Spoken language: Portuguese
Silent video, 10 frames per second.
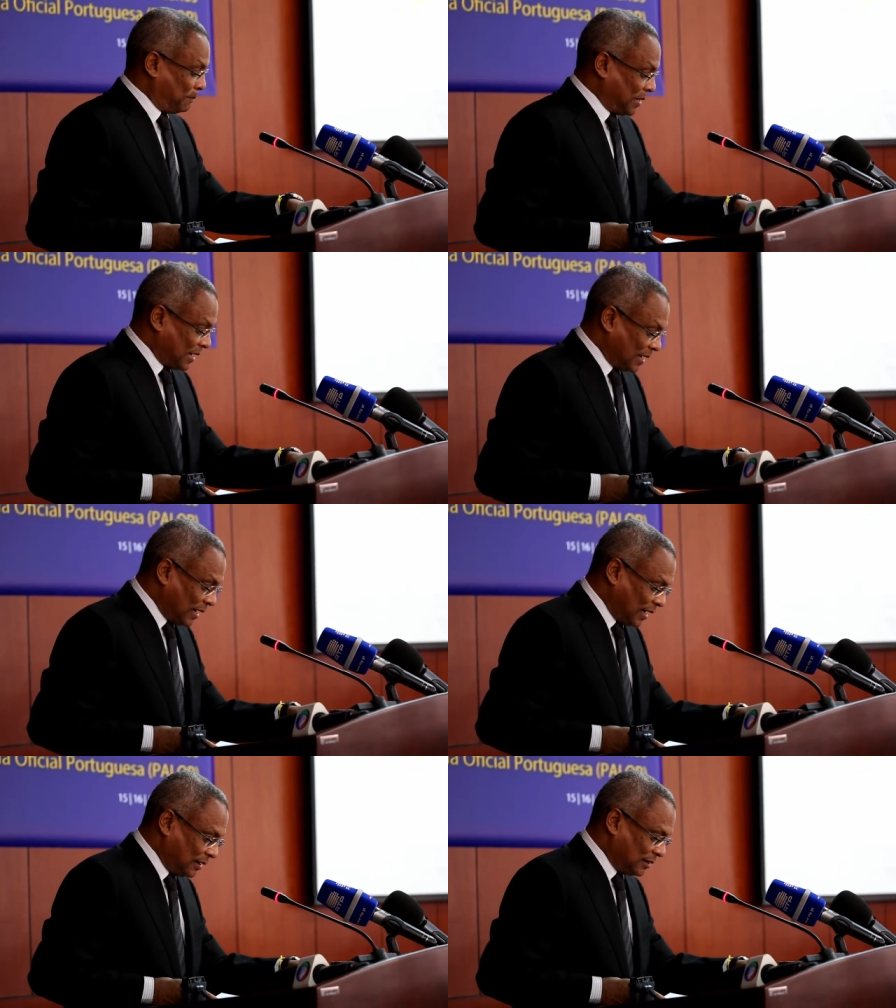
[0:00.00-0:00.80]
para
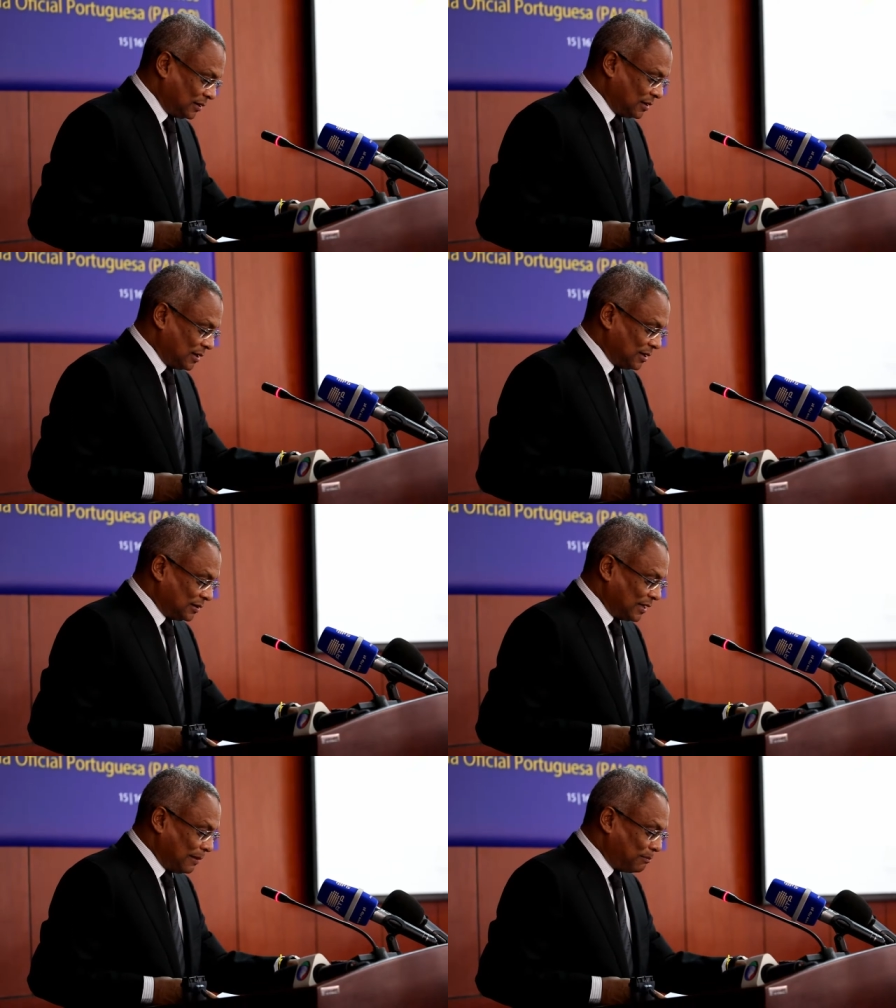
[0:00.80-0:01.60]
além
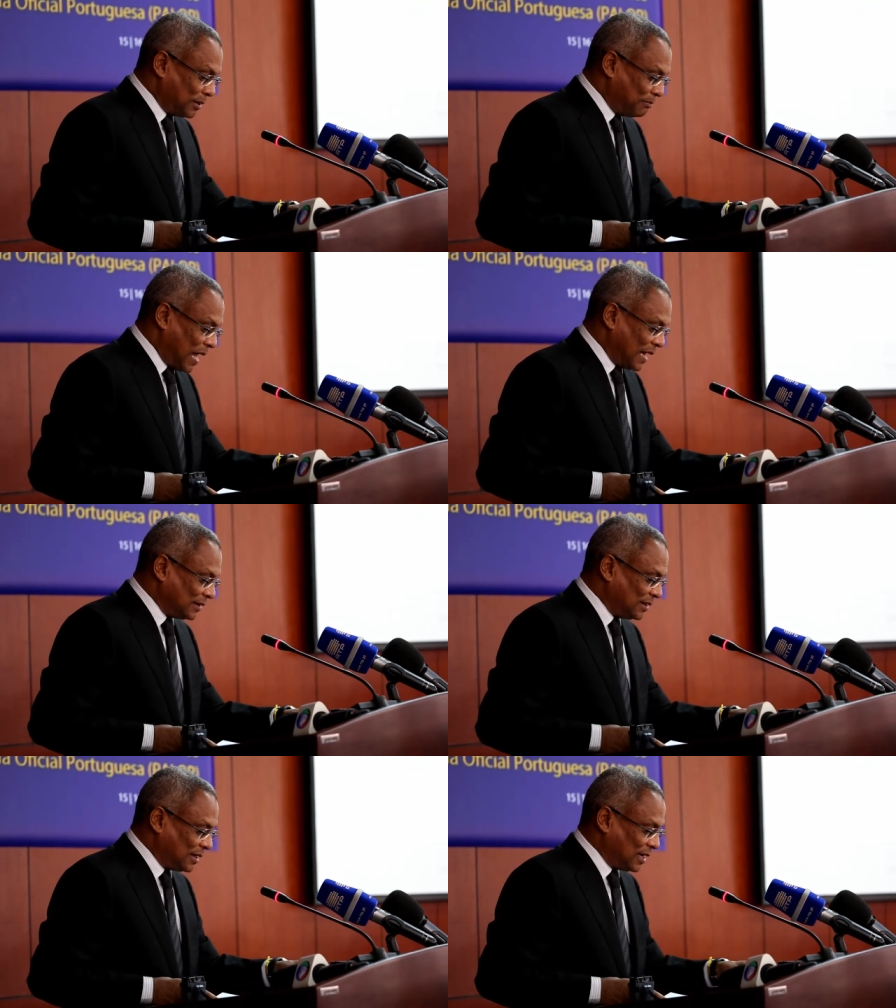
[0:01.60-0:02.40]
de
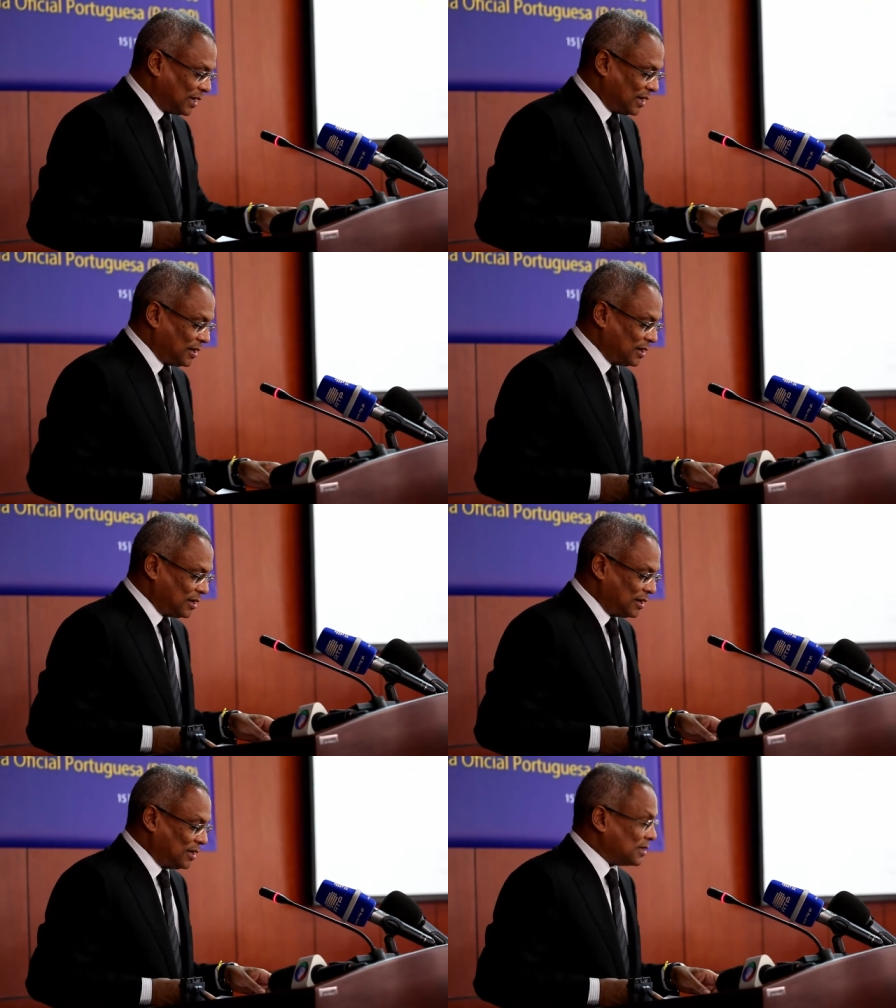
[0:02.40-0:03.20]
emblemática
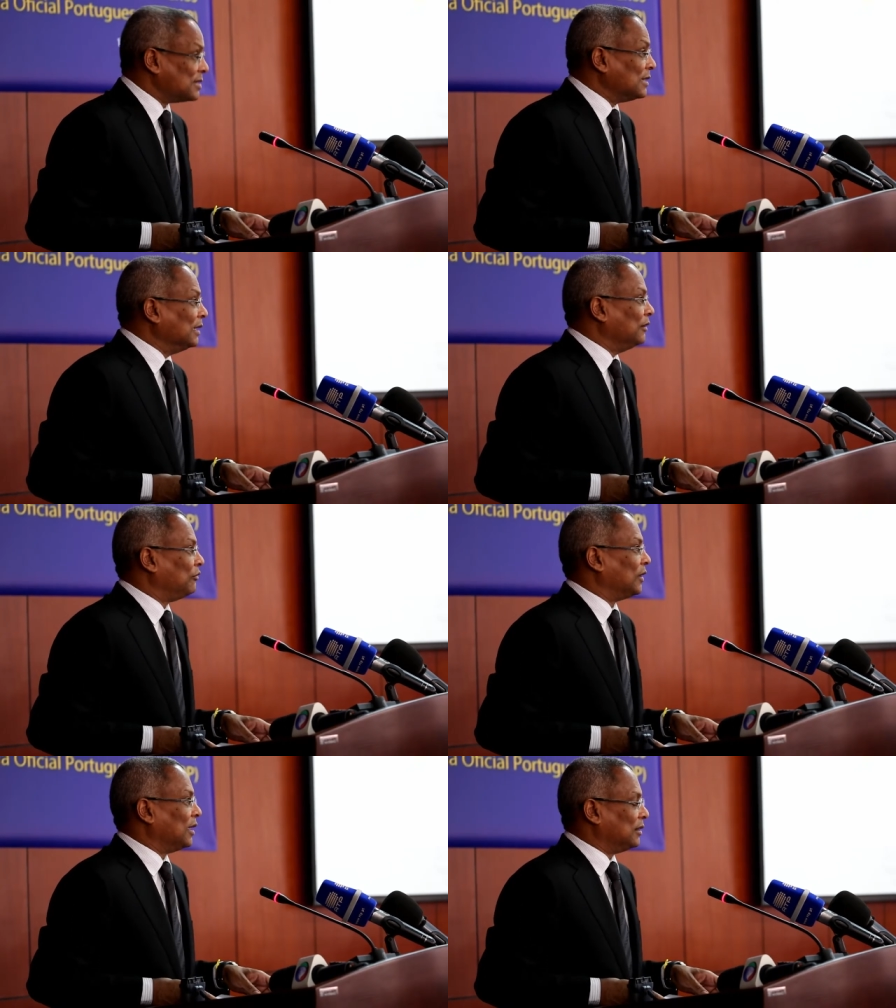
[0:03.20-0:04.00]
e
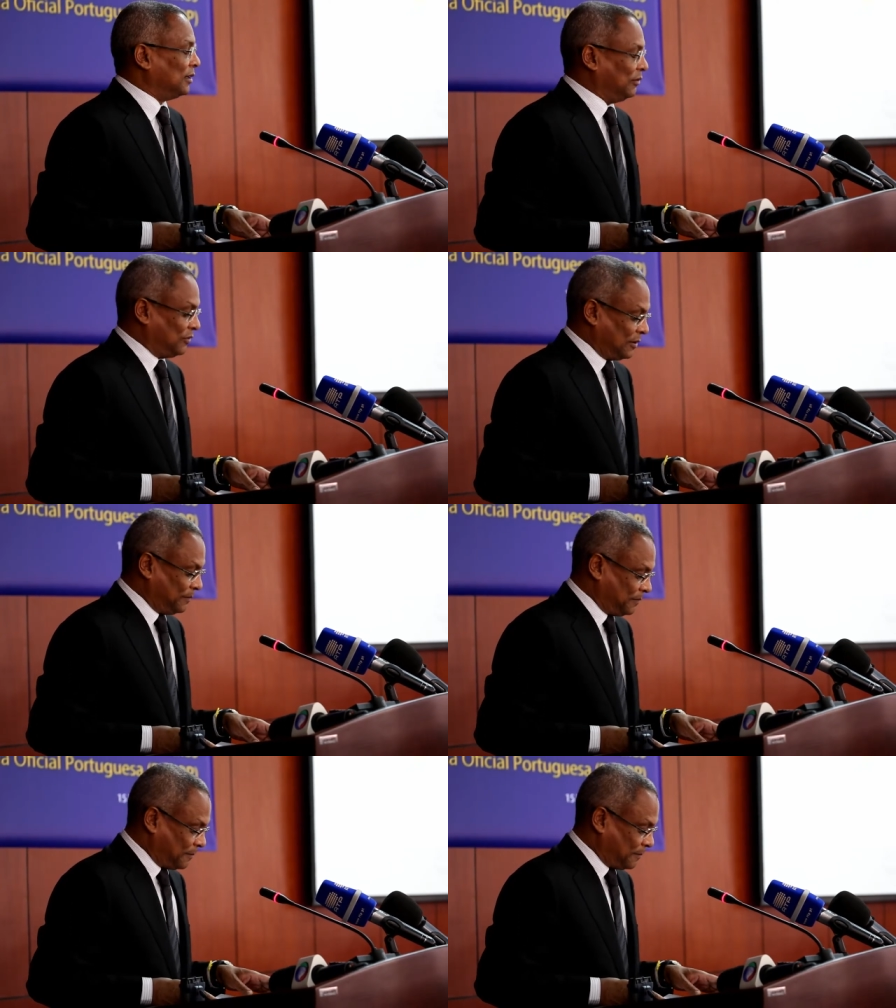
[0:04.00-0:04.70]
significativa,